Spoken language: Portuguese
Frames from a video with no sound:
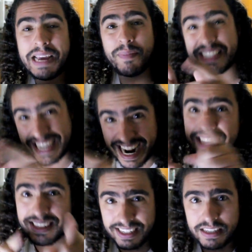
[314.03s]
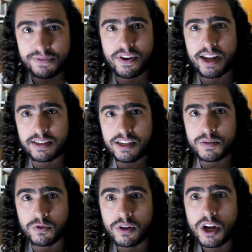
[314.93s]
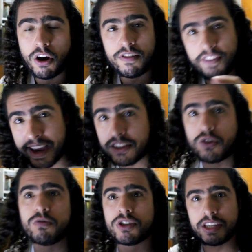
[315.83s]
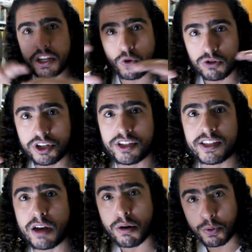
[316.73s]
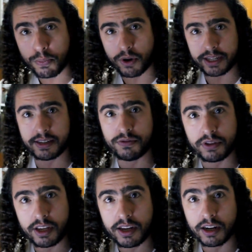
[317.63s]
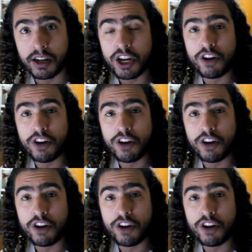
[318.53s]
Mas graças a esse fanatismo, ao invés de conseguir conscientizar uma população inteira,